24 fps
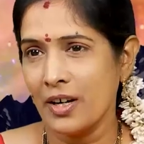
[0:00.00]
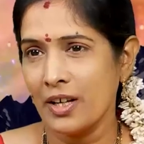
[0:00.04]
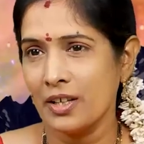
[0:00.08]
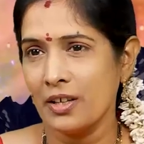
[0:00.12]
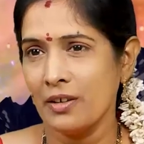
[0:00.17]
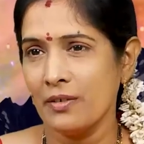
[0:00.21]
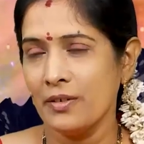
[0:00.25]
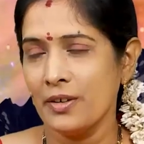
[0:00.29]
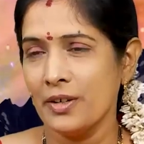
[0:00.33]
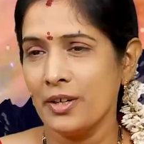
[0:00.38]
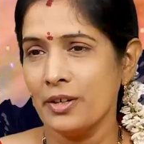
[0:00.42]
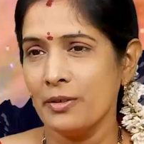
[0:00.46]

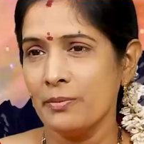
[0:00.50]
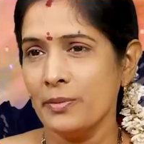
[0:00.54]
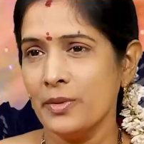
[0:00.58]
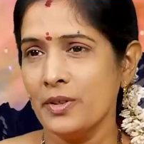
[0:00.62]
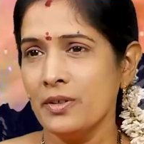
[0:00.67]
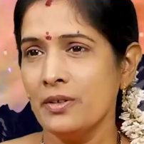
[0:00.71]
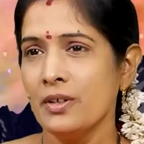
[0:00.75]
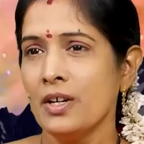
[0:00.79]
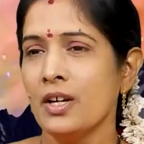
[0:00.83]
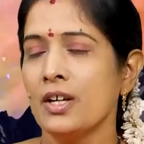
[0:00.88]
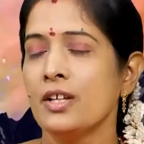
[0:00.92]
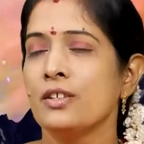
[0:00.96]
వాతావరణము
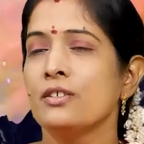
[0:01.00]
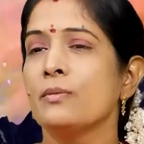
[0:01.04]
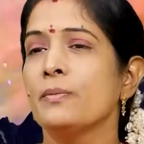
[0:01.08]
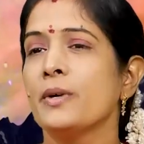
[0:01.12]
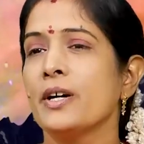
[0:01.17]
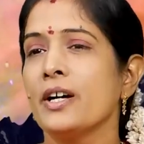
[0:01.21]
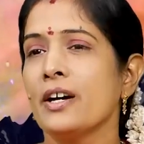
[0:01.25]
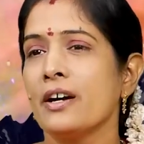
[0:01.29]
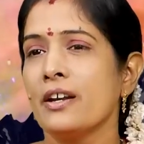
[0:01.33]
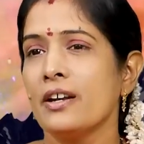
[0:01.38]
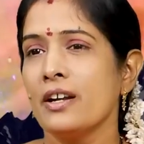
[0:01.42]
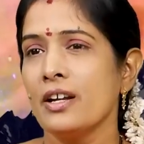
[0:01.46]

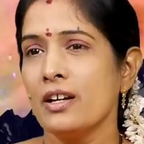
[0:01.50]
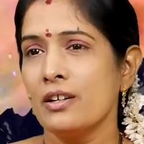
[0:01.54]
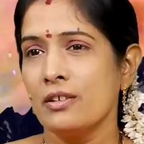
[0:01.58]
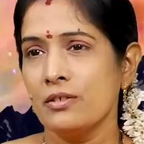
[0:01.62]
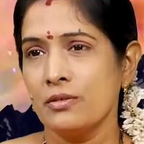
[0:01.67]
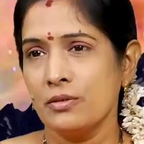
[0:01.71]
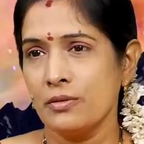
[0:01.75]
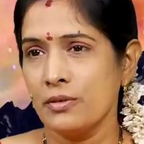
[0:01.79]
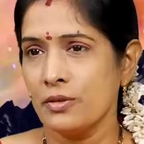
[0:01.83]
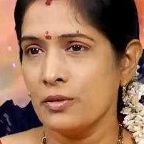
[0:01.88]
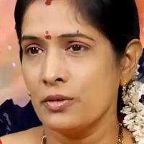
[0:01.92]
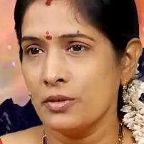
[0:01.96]
శుభకార్యాలు
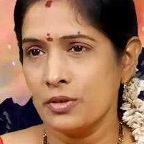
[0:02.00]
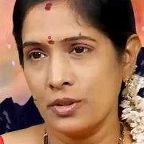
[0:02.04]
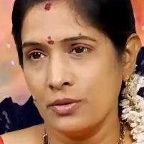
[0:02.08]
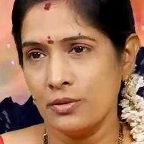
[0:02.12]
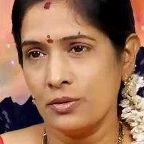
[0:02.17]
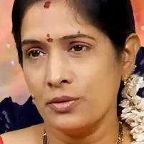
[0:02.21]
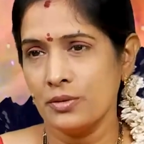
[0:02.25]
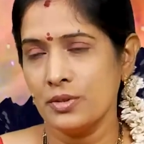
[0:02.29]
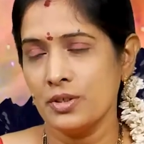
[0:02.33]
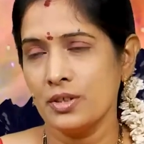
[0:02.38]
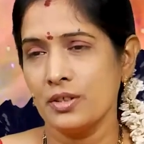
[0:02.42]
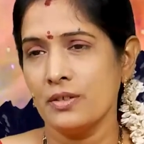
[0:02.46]
కోసం
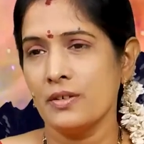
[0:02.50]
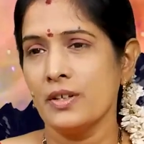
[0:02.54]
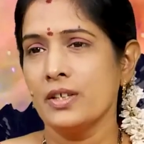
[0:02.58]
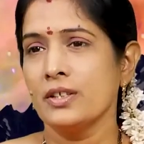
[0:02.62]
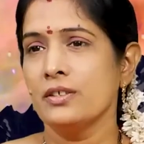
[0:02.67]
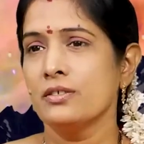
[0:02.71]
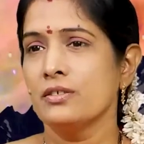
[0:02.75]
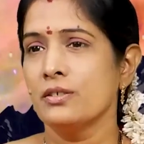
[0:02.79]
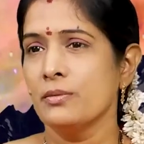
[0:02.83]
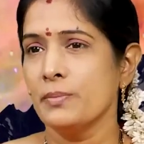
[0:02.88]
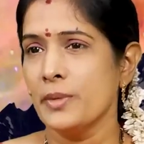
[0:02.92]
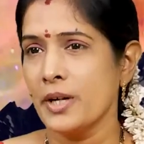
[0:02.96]
చూస్తున్న
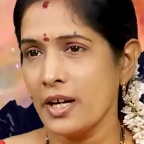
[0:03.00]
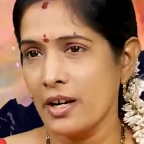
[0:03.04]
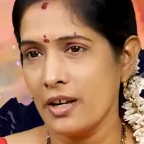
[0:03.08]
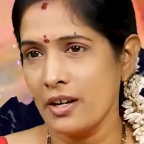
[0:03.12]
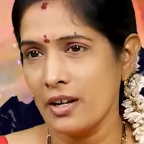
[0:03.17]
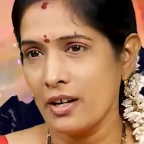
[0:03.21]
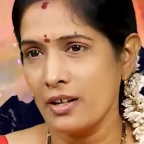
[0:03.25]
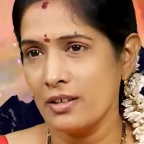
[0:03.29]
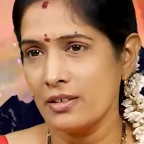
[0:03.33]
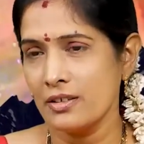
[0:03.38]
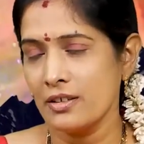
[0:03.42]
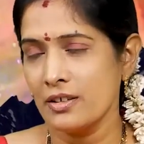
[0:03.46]
వాళ్ళకి
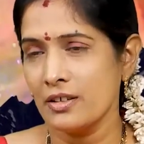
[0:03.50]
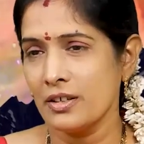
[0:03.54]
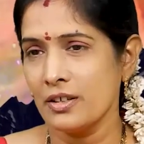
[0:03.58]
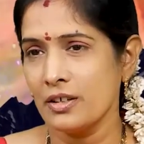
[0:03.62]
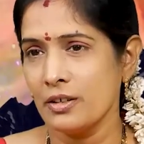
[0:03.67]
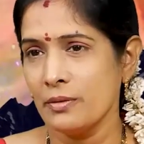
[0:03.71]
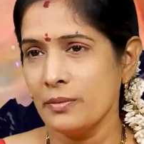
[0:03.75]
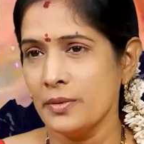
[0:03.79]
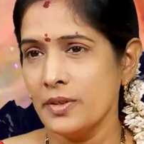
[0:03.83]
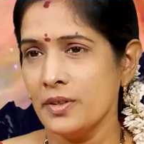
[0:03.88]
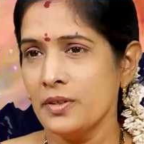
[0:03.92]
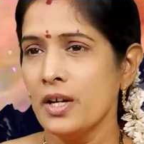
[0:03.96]
శుభకార్యాలు
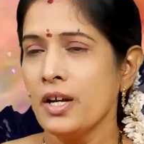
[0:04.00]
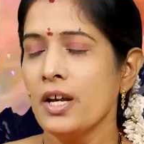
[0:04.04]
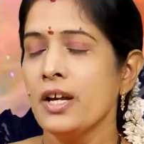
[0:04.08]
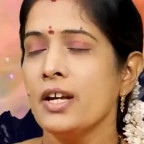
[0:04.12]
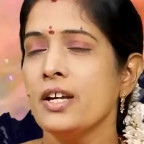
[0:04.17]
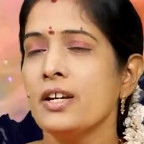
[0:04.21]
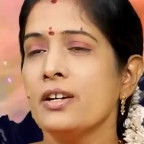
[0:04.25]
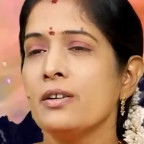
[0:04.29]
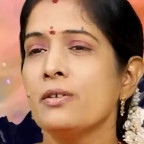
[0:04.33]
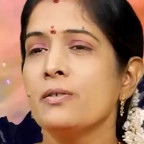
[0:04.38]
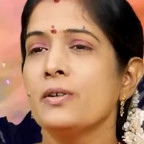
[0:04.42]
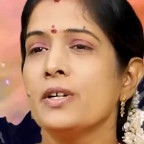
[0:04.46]
జరగడము
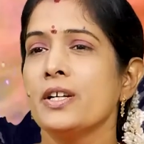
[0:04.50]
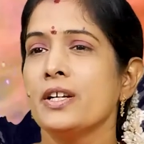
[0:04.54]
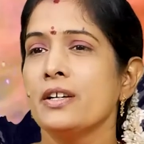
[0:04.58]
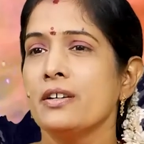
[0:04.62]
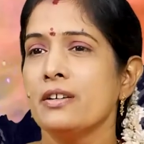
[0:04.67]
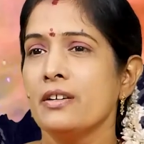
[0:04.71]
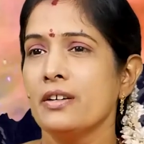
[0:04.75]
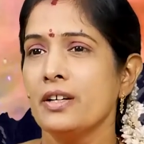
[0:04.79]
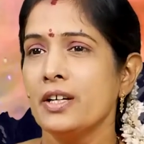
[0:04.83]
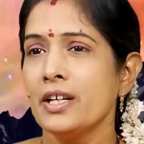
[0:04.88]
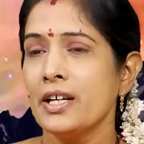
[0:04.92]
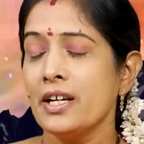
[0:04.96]
ఇంకొకటి
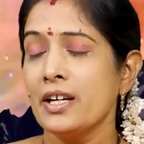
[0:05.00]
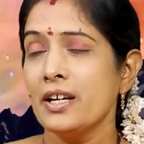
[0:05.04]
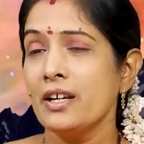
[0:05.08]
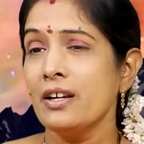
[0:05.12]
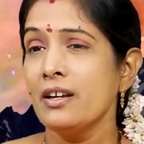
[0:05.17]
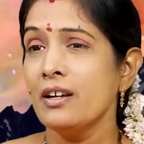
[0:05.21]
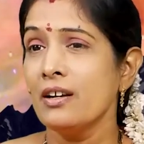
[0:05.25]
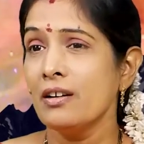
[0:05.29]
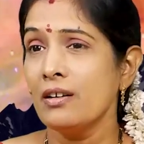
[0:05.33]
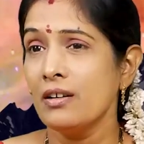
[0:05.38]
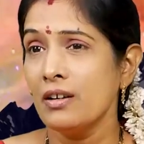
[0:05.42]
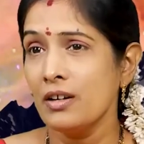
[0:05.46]
ఏంటంటే
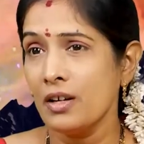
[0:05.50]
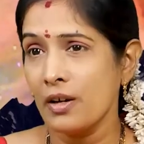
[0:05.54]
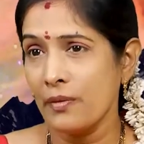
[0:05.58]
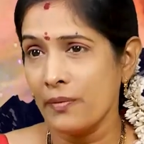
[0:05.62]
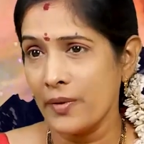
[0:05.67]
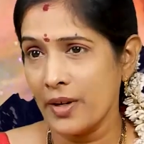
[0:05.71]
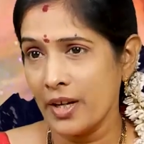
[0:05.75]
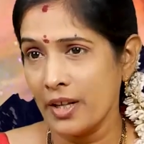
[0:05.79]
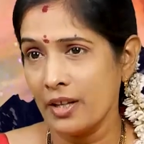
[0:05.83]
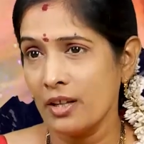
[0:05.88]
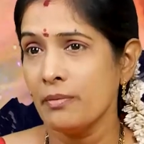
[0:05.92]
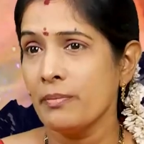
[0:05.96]
కెరియర్లో
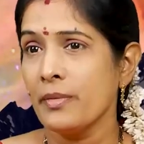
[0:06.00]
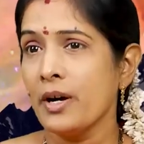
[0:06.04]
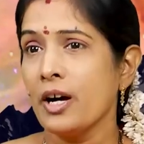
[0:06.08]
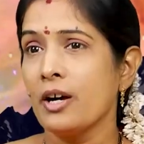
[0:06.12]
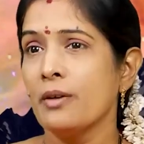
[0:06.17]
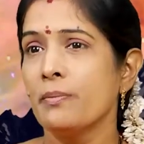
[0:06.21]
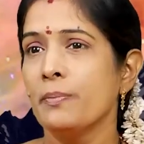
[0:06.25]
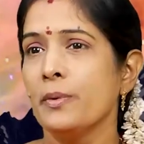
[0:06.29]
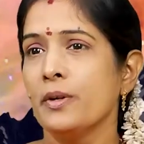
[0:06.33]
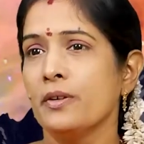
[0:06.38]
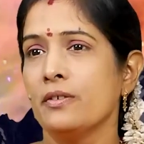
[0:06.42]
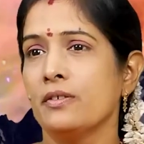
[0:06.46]
ఎవరైతే
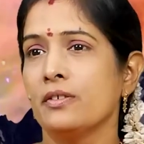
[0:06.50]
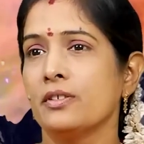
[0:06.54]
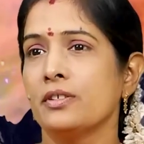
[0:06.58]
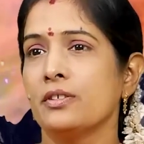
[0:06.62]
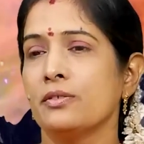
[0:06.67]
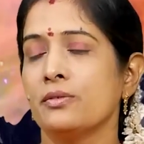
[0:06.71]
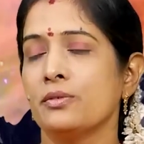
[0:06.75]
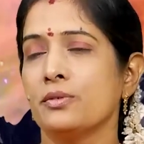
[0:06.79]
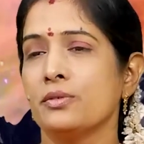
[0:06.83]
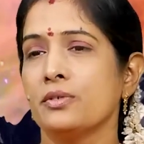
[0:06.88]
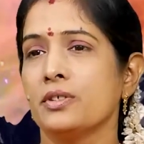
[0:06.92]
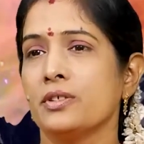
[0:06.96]
మార్పుల
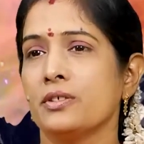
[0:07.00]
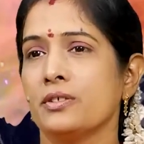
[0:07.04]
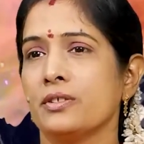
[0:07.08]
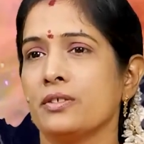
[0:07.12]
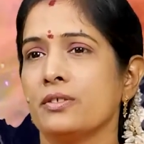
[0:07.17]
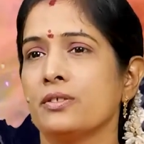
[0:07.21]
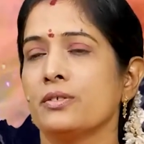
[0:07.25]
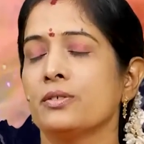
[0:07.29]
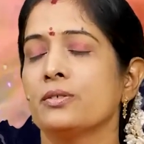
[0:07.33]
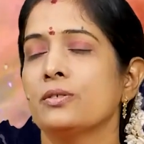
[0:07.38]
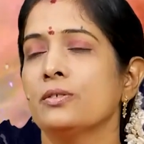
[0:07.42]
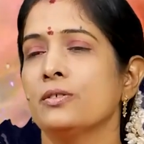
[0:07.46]
కోసం
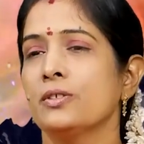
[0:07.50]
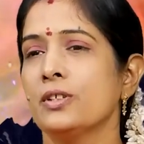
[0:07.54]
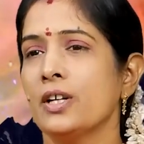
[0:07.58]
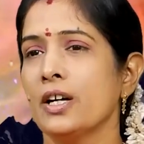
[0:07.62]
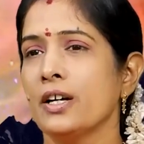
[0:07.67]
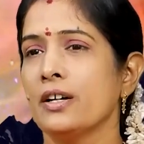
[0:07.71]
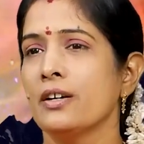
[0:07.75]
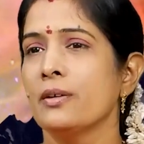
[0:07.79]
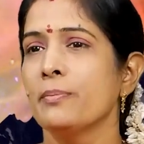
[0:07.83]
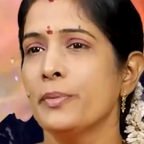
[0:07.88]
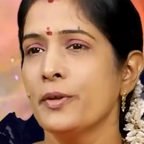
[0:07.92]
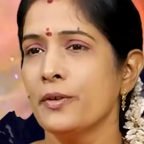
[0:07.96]
చూస్తున్నారో సో
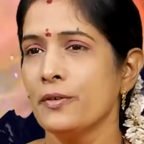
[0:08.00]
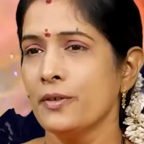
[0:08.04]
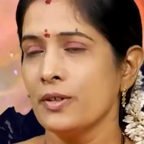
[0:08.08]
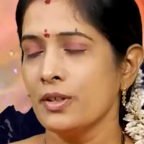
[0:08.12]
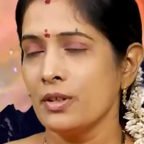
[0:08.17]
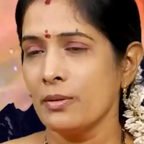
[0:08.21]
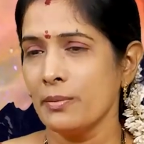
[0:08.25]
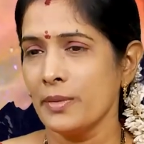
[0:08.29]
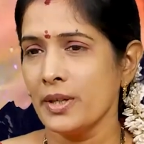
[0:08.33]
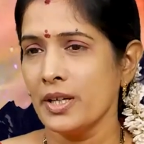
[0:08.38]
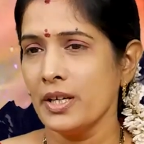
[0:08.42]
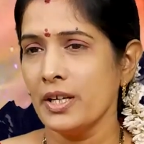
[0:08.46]
లాంగ్ ఇప్పుడు
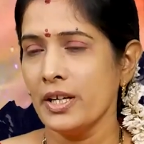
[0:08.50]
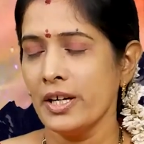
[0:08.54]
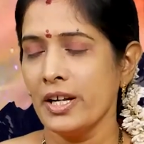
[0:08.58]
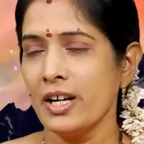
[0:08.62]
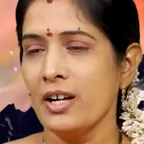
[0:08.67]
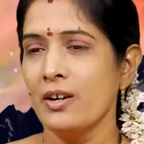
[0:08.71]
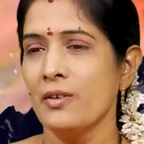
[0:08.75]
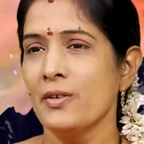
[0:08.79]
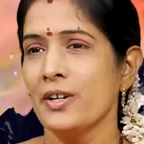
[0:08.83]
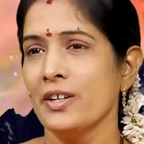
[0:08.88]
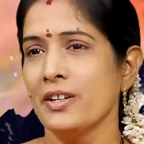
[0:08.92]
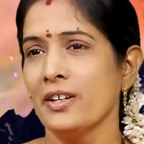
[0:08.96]
కొంతమందికి
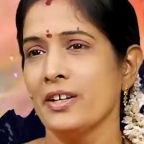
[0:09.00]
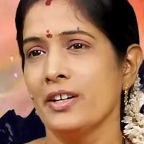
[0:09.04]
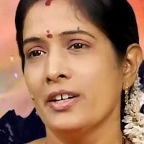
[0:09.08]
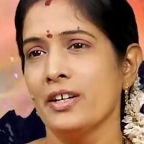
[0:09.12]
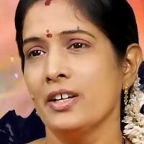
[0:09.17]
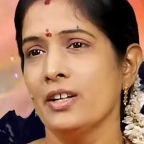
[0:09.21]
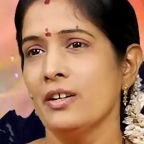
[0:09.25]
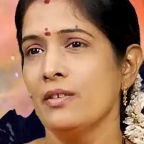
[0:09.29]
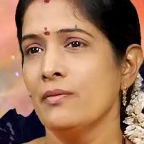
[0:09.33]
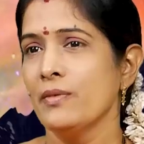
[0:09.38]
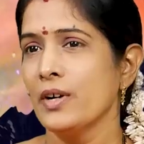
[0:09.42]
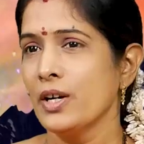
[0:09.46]
ఎలా
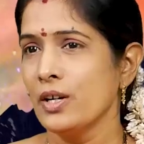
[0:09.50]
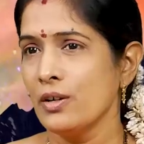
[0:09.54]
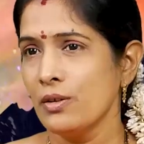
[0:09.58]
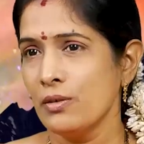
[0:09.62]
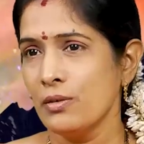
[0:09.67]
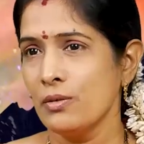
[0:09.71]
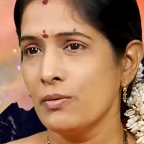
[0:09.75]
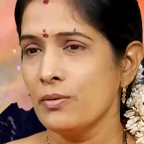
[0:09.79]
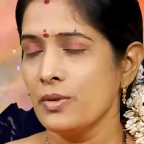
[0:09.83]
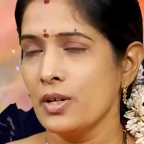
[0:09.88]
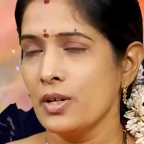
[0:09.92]
ఉంటుందంటే వాళ్ళు